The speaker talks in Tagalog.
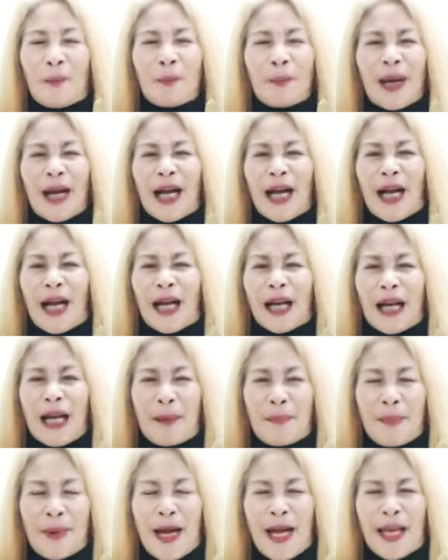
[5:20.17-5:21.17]

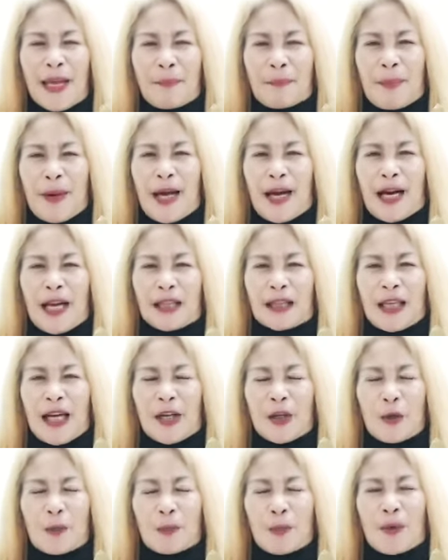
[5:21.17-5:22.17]
pangagabay para
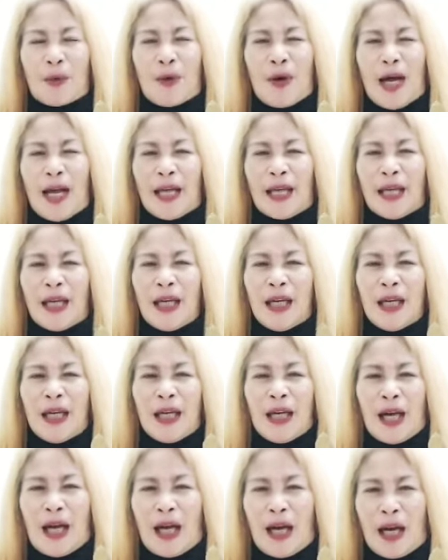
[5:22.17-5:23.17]
tayo po ay
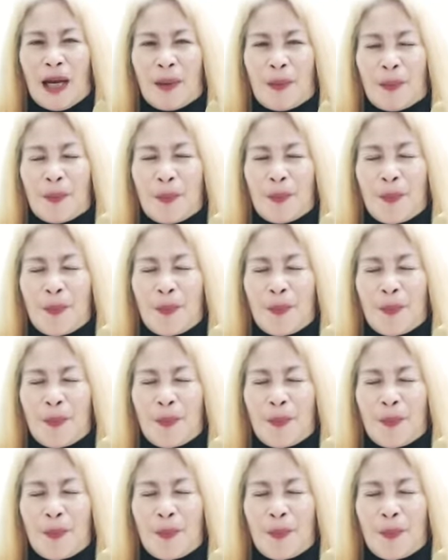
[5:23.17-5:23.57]
uh,